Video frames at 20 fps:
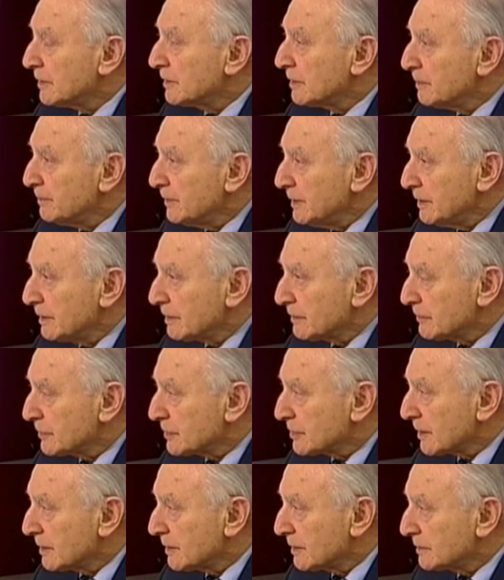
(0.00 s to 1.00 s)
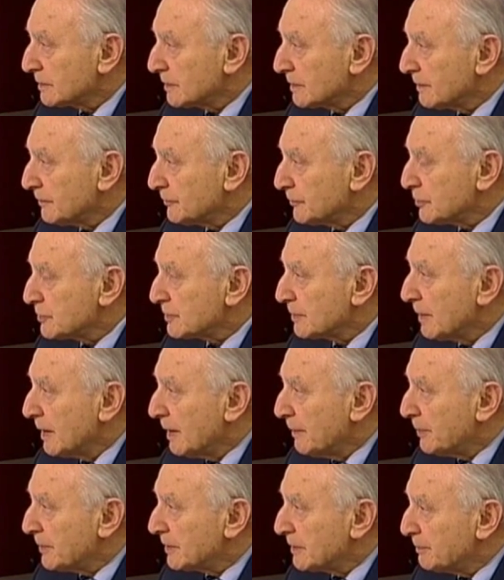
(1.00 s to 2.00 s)
Детерминированность характера. То есть
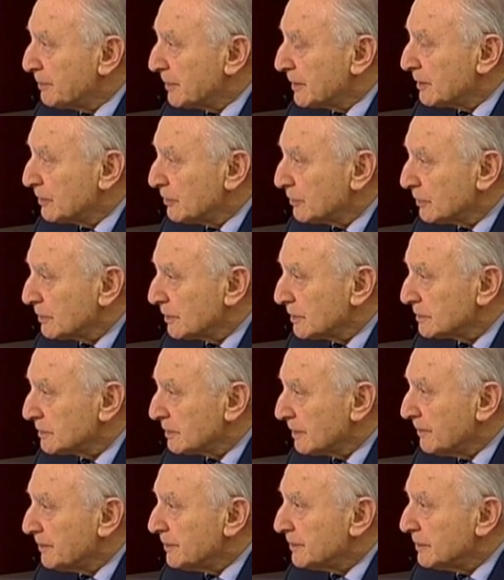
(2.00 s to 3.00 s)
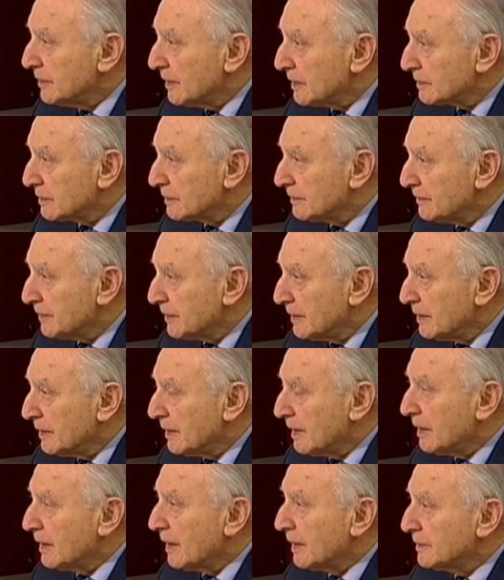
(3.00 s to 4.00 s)
предопределенность. Нет.
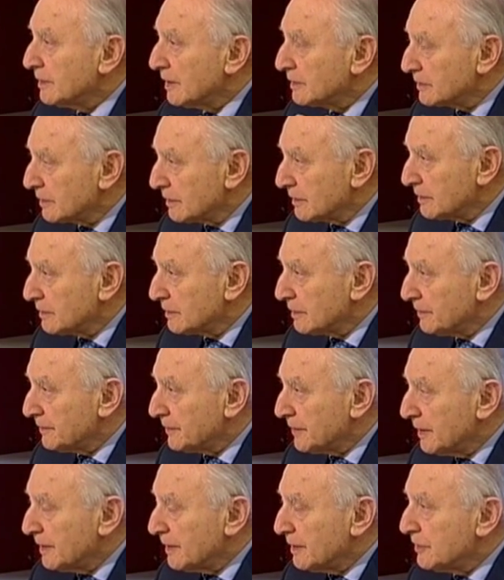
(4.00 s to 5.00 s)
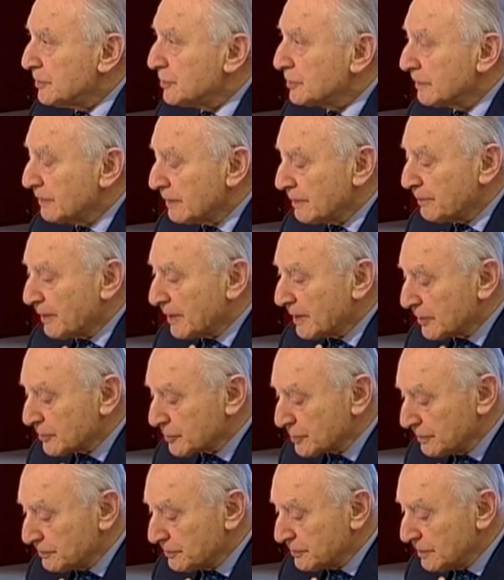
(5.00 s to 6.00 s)
Они открыты. И человек, пока
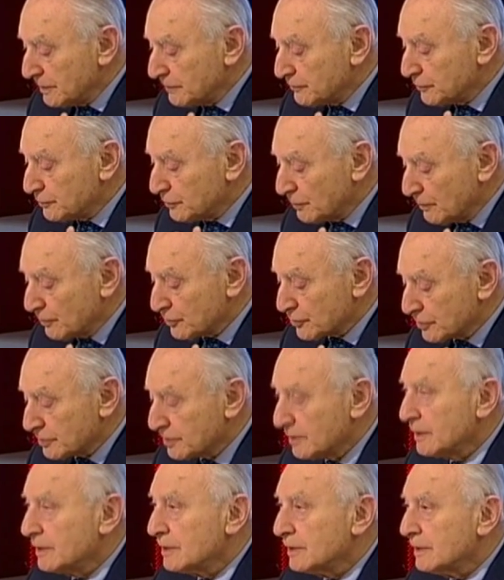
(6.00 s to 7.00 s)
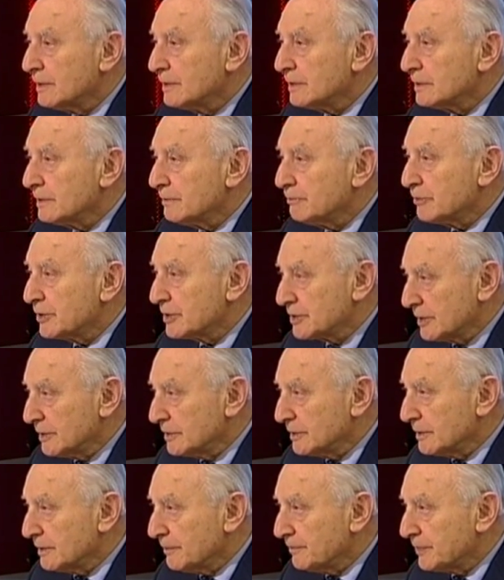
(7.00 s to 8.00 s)
жив, с ним все может
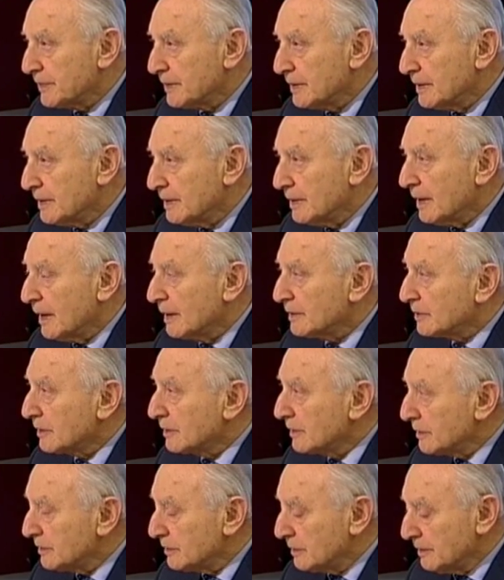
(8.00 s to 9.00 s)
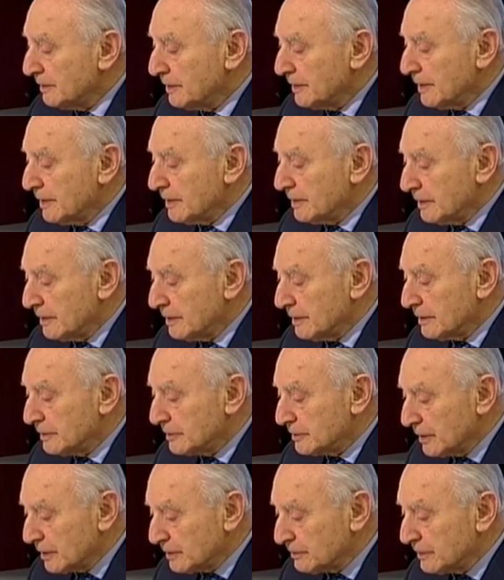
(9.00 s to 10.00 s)
произойти. Открыты. И,
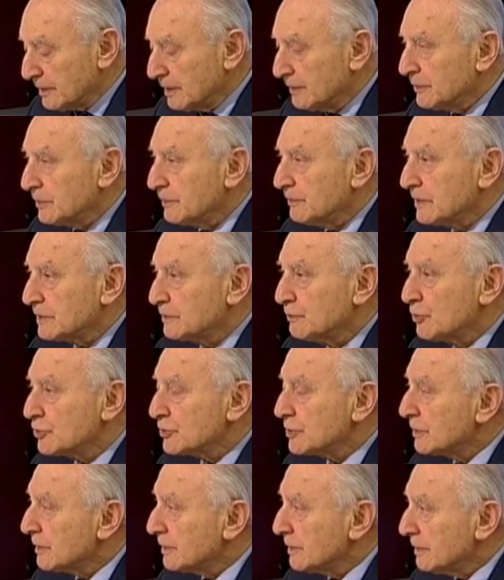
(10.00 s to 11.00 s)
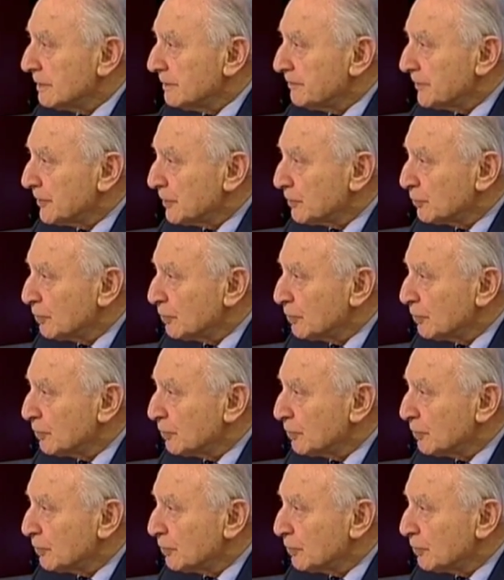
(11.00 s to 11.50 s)
следовательно, вот возможно и